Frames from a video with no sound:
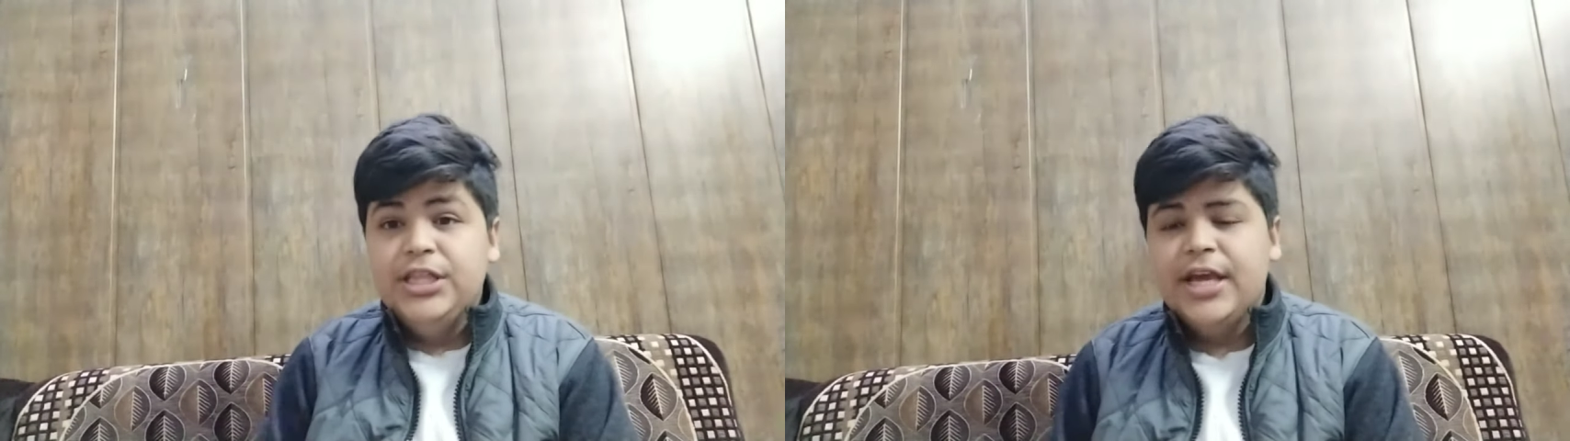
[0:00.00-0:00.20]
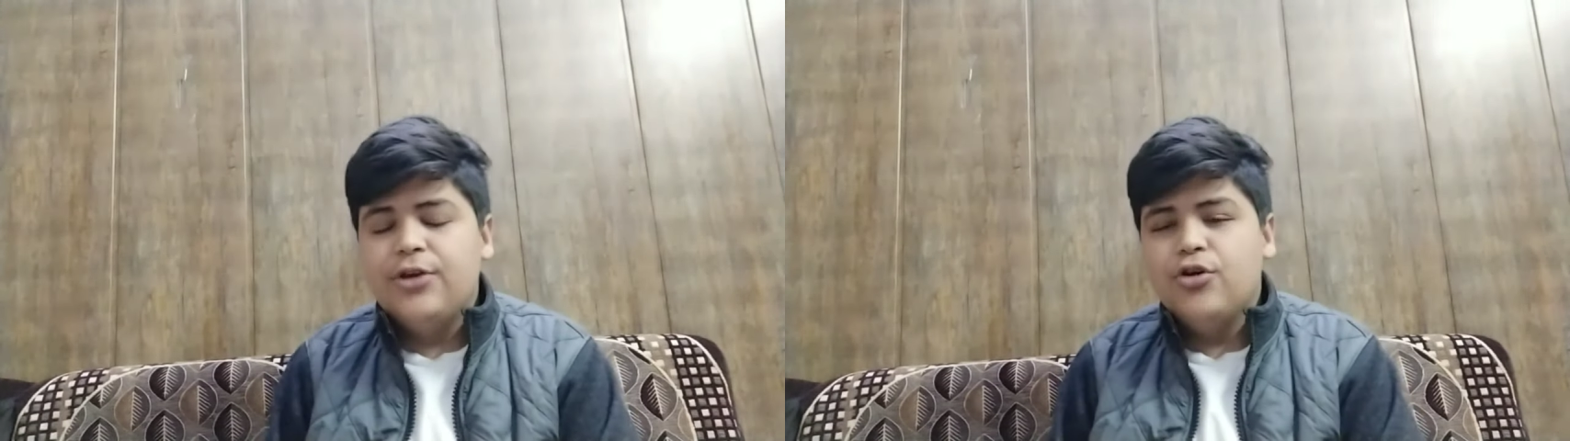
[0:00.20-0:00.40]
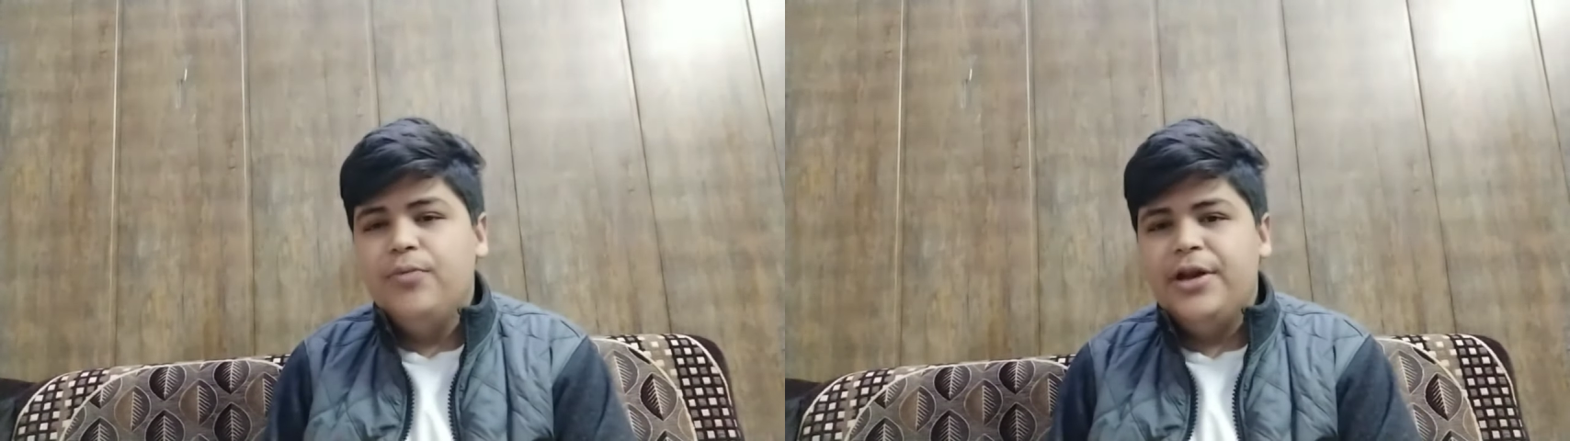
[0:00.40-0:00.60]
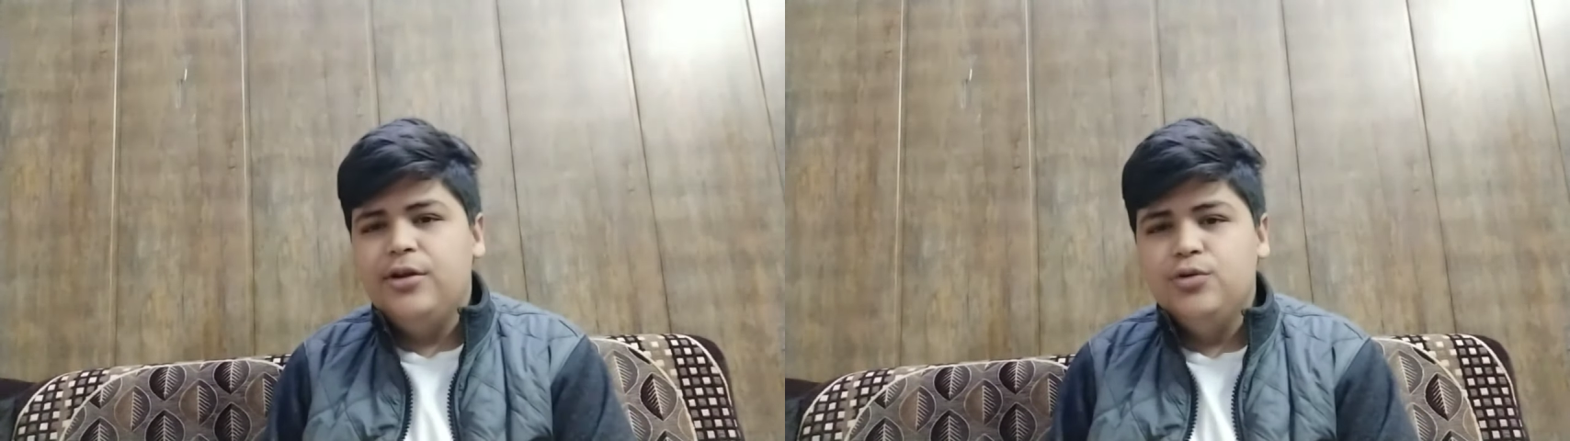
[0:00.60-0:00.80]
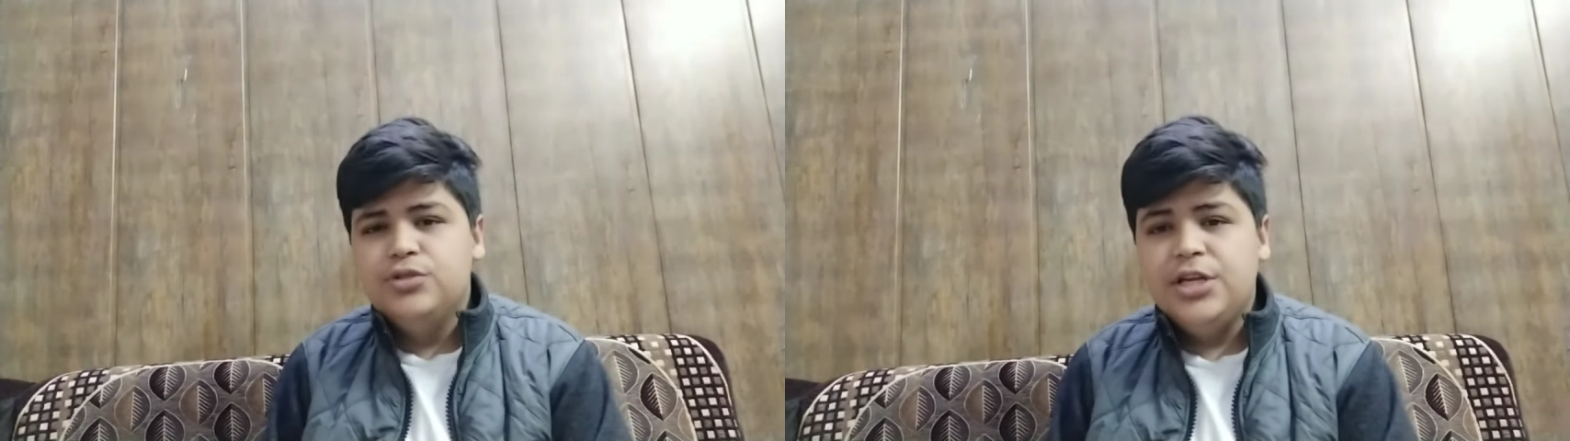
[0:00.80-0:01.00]
तीन देखने को मिल
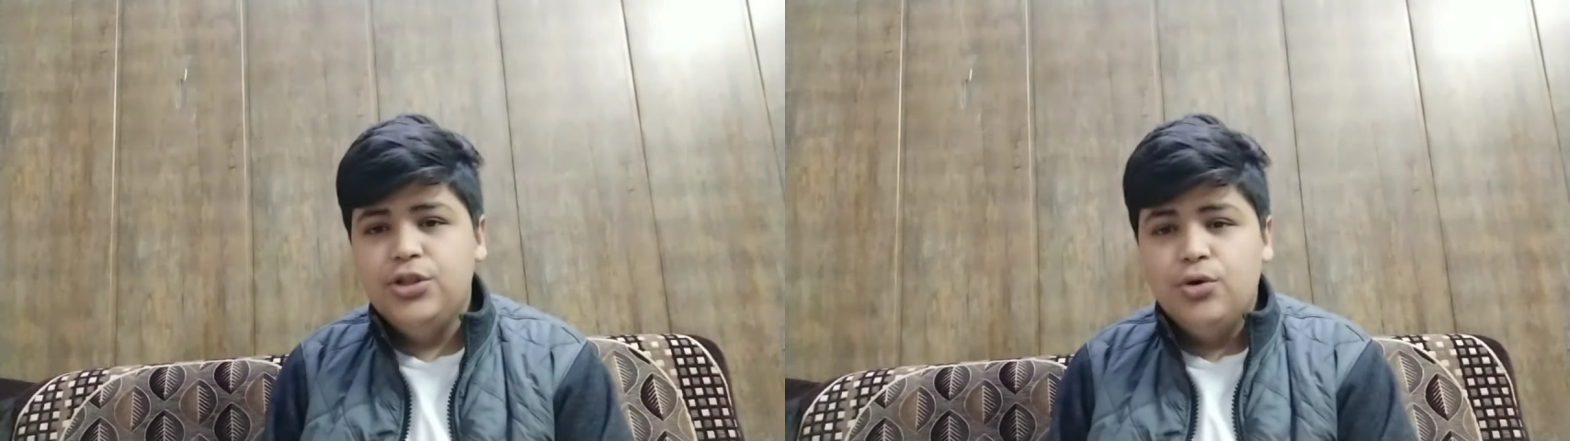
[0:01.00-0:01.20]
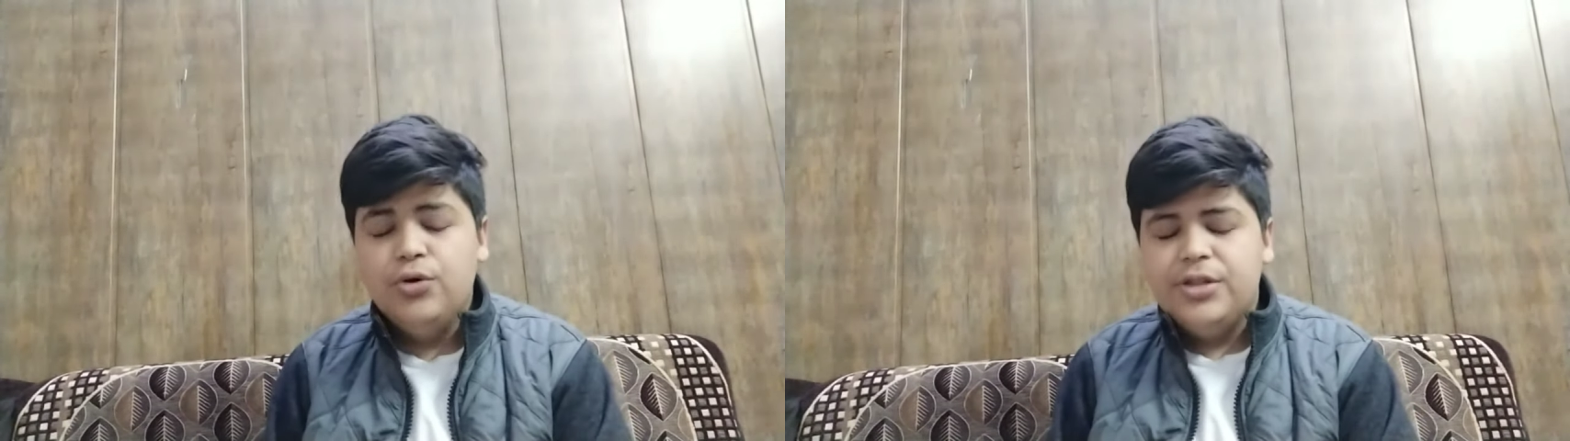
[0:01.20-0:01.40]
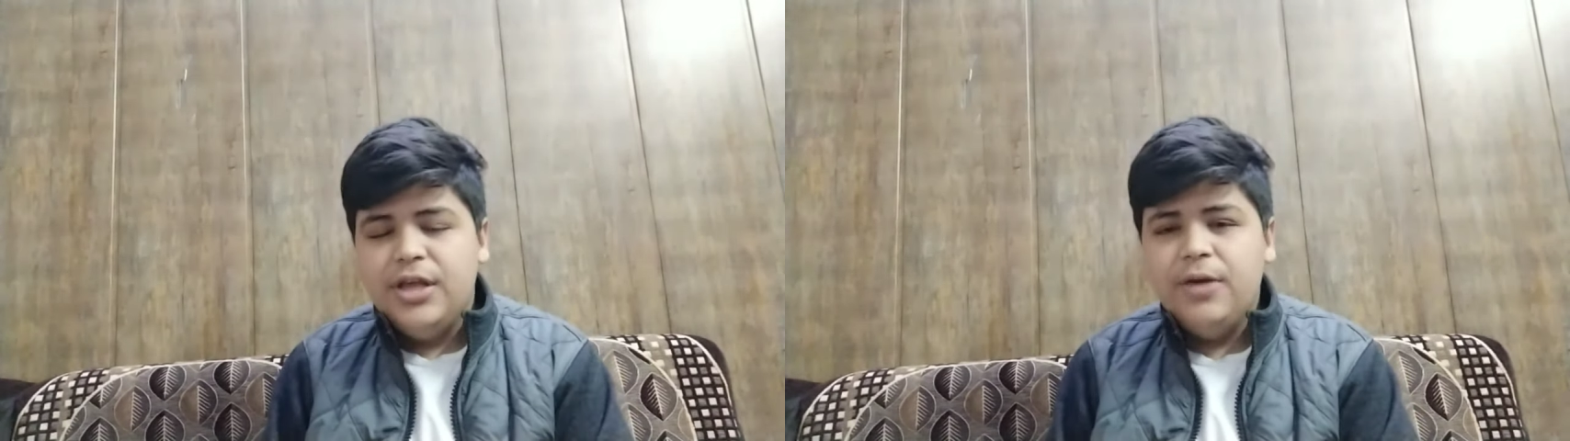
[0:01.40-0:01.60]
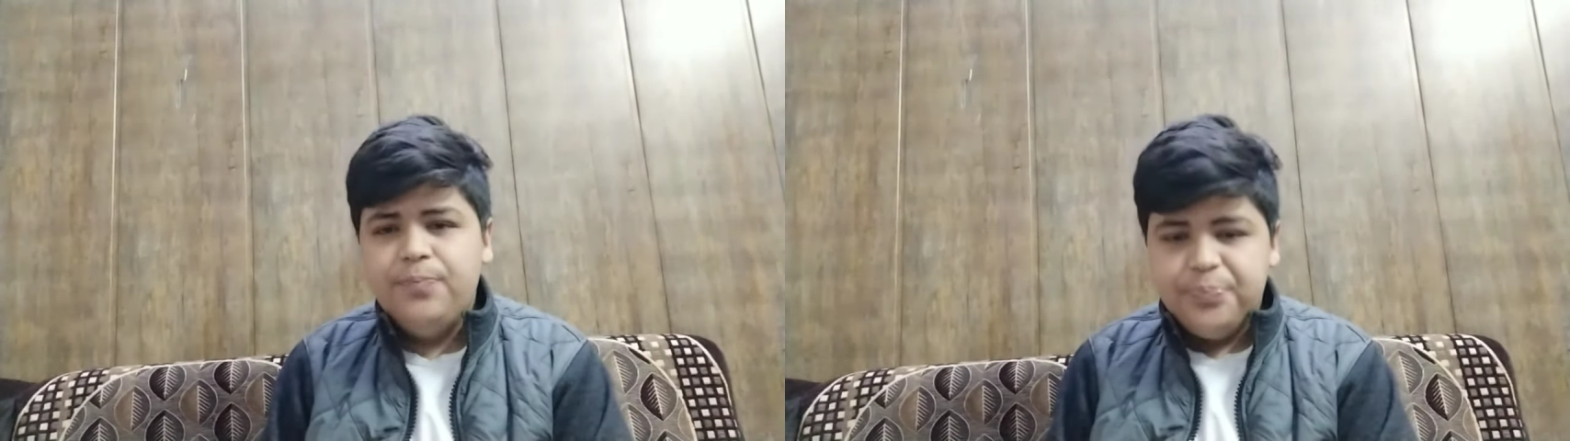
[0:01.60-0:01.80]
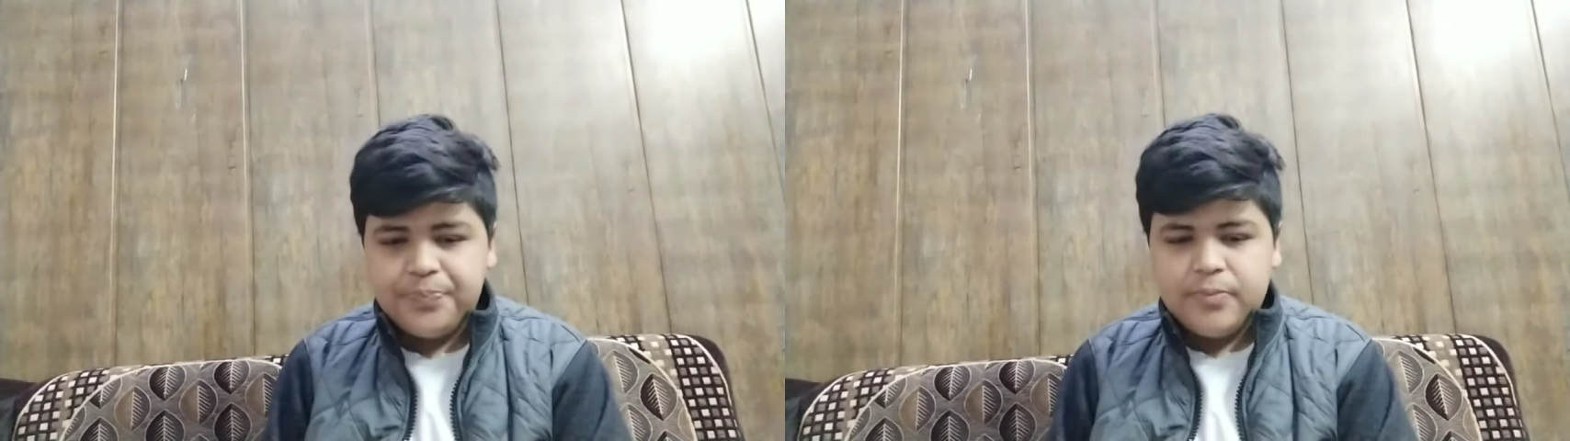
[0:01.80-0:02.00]
रहा है यूजली दो होते हैं